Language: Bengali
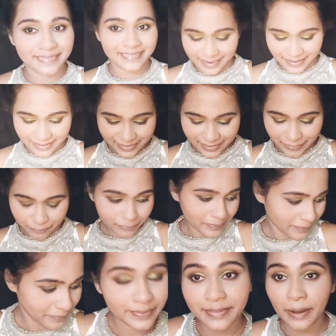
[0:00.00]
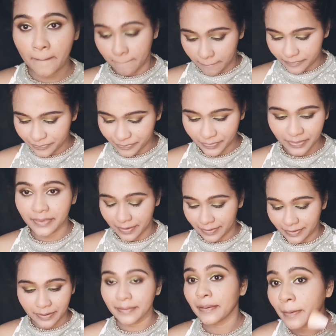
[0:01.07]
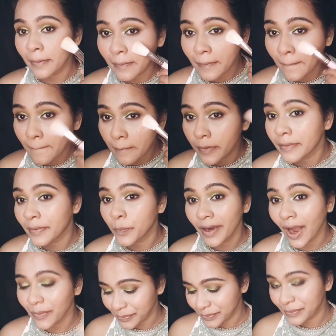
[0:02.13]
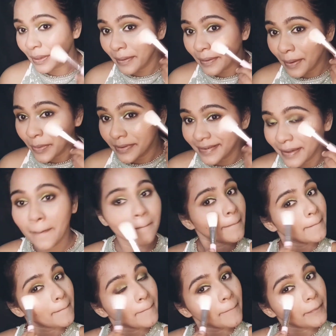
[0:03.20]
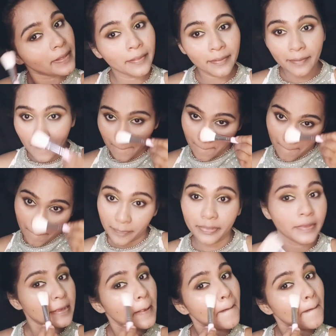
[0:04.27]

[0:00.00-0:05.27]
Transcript: আমি এখানে মেবলিনের মাস্টার ক্রমের এই গোল্ডেন হাইলাইটারটা ইউজ করছি